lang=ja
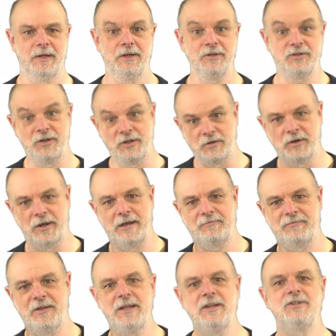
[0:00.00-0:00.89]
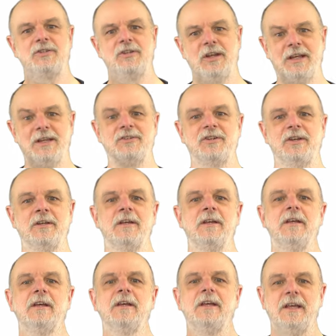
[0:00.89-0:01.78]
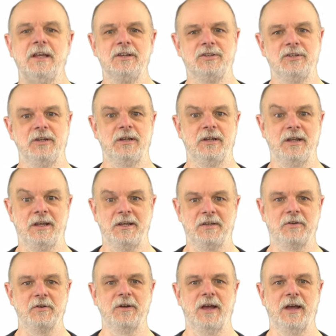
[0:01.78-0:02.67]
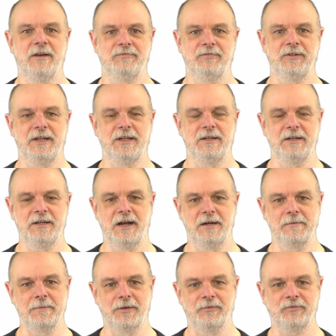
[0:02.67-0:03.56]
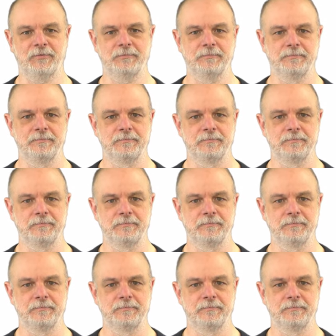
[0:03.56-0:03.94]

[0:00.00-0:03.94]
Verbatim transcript: 1-F、1、1-F2 になります。